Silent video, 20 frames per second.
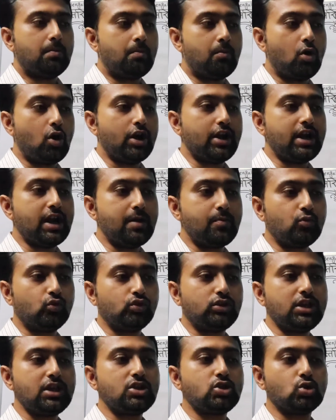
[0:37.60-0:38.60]
ময়রা
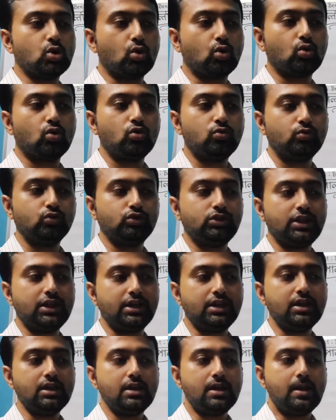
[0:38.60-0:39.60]
মুদি চক্ষু মুদি
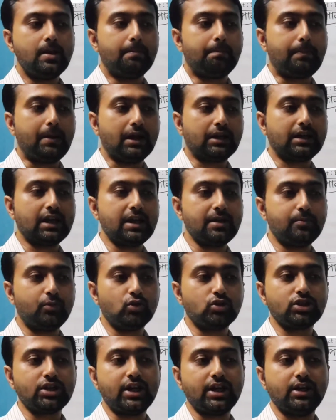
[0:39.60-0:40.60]
পাটায়
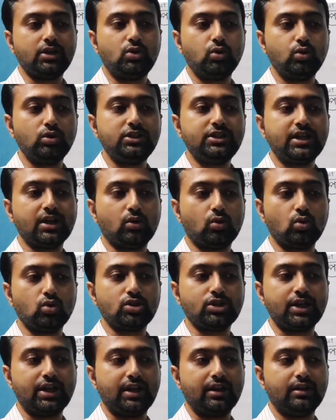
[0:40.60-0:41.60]
বসে ঢুলছে
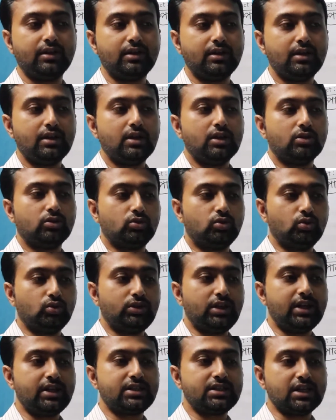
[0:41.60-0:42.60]
কোষে
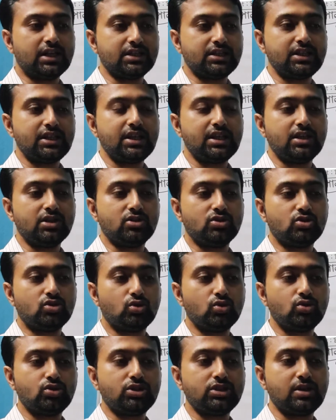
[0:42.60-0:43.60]
দুধের চাচি
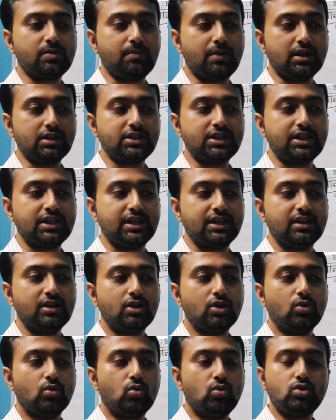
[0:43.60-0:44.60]
শুষছে মাছি
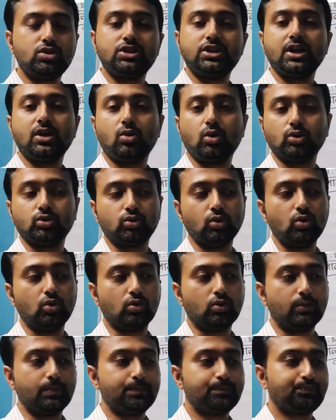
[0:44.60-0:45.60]
উঠছে কত
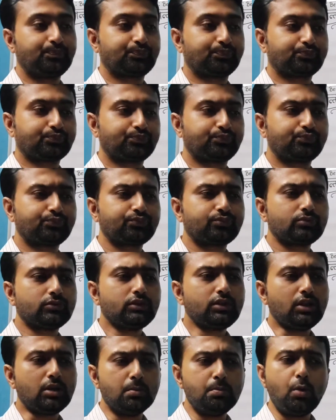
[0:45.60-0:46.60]

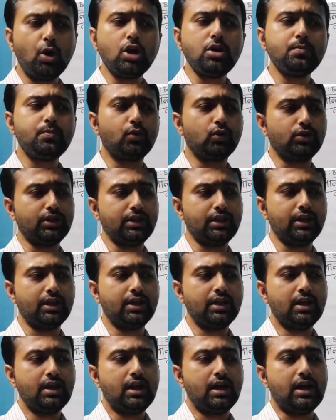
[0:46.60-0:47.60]
মন বনিয়ে
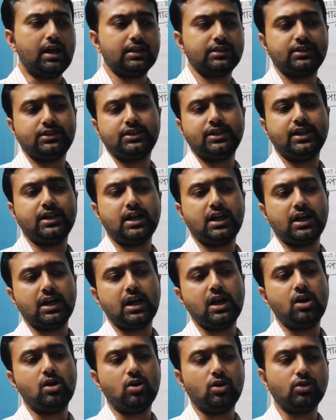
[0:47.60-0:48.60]
আসছে কারা
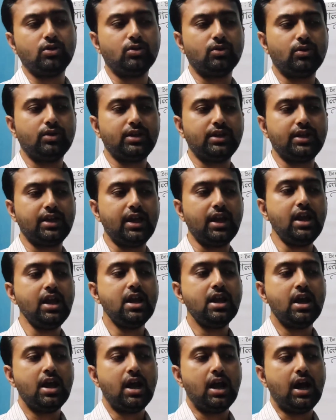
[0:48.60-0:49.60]
হনহনিয়ে
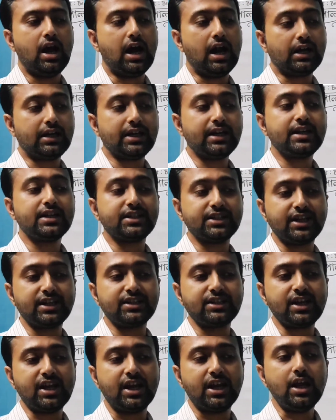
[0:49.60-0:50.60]
হাটের
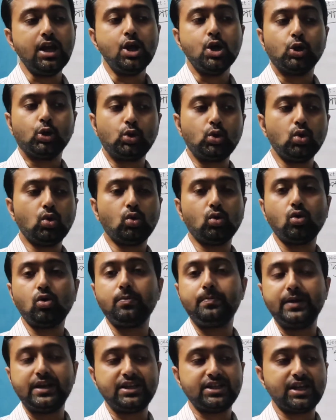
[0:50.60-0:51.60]
শেষে রুক্ষ
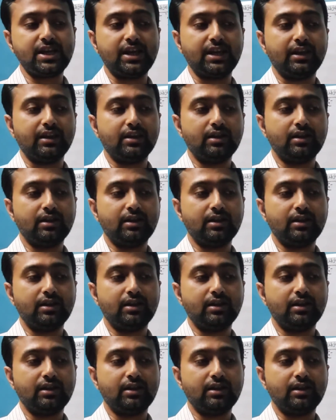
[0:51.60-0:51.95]
বেশে